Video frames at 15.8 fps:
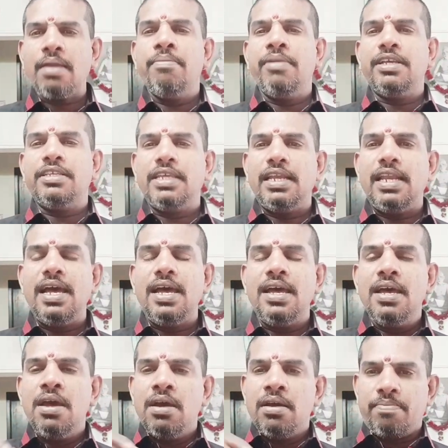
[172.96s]
மிக்சியில்
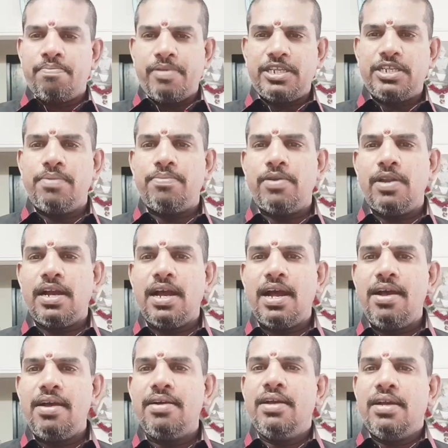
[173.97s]
பச்சை
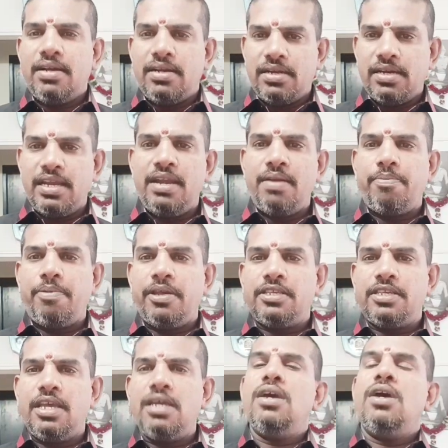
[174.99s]
மிளகா கிரீன்
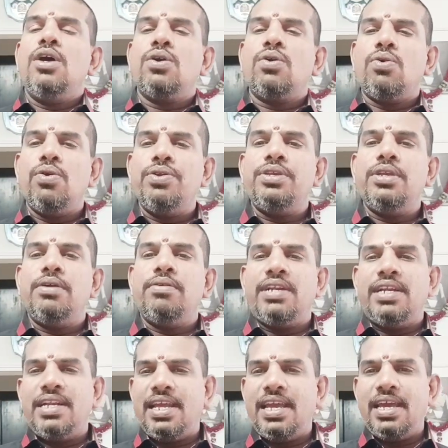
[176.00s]
பீஸு கொஞ்சம்
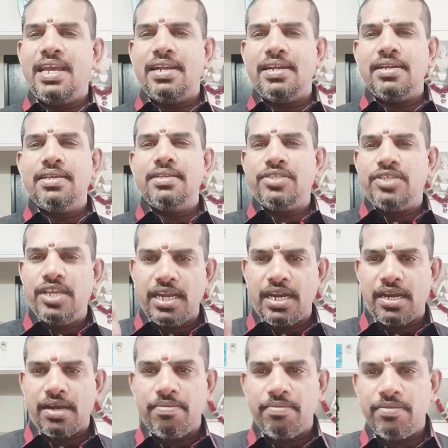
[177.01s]
ரெண்டே ரெண்டு
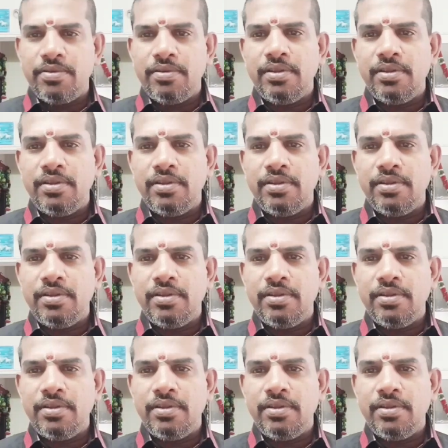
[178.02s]
ஜீரகம்